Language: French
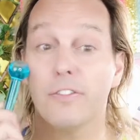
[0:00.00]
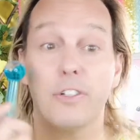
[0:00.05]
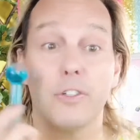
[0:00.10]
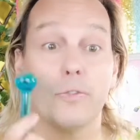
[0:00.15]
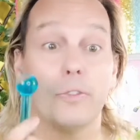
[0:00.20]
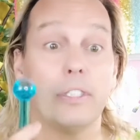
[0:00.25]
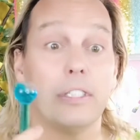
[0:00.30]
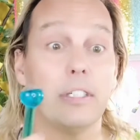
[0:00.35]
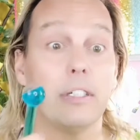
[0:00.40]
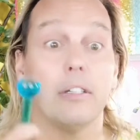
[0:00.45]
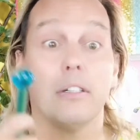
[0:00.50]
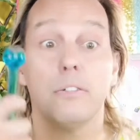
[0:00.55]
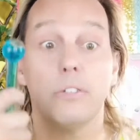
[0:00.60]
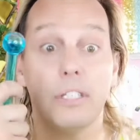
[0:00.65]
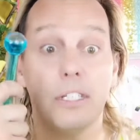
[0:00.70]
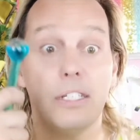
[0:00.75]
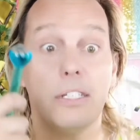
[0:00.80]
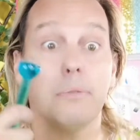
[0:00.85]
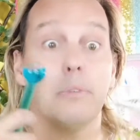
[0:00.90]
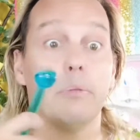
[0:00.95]
Enfin, je veux dire, vous
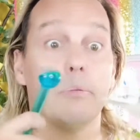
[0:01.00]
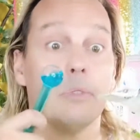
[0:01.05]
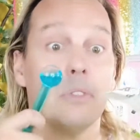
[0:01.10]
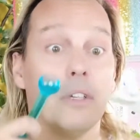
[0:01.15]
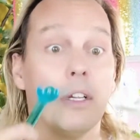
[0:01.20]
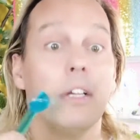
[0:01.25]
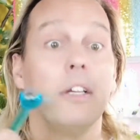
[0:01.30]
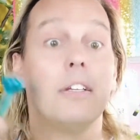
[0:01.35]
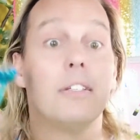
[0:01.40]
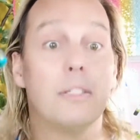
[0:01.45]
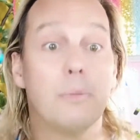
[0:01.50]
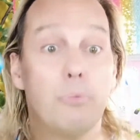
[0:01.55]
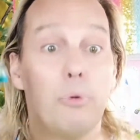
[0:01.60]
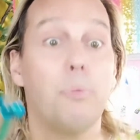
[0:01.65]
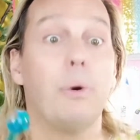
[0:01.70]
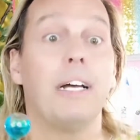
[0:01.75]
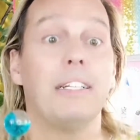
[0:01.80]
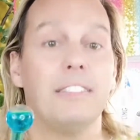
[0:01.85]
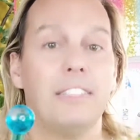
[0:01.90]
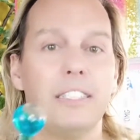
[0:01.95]
voyez, c'est
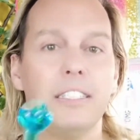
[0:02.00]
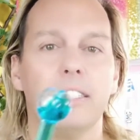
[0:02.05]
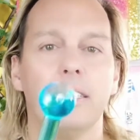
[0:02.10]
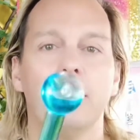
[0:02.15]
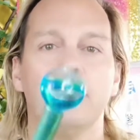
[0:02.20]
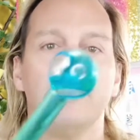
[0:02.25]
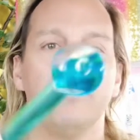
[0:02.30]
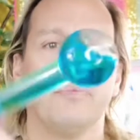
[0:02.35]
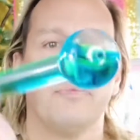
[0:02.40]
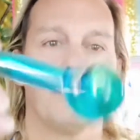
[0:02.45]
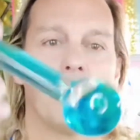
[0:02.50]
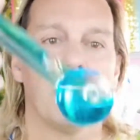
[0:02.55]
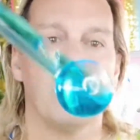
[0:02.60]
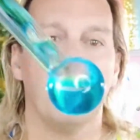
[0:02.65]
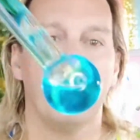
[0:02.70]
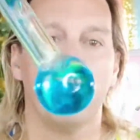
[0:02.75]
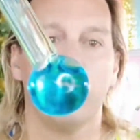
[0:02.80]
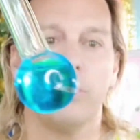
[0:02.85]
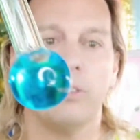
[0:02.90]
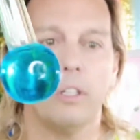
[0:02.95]
plus pratique
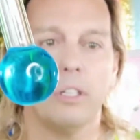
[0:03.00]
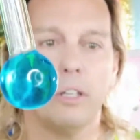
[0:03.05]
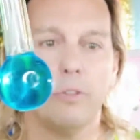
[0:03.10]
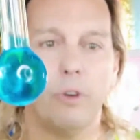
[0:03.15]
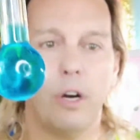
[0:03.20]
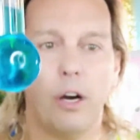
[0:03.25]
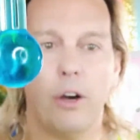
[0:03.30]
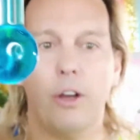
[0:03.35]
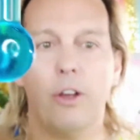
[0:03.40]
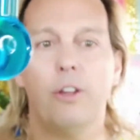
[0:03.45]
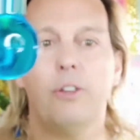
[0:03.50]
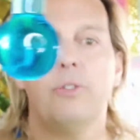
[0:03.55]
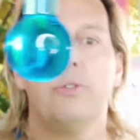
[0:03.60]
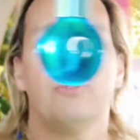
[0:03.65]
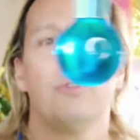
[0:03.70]
que d'en avoir un.